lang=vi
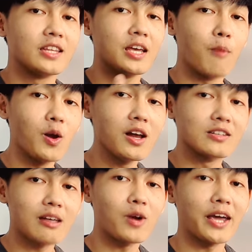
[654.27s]
thì mỗi
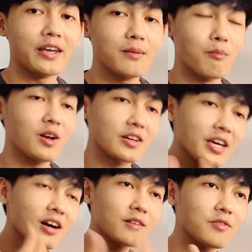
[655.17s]
lần sau này á mỗi lần
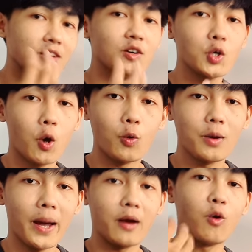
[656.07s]
ký ức về người yêu cũ của
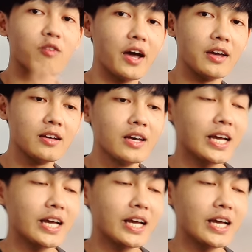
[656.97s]
các bạn ùa về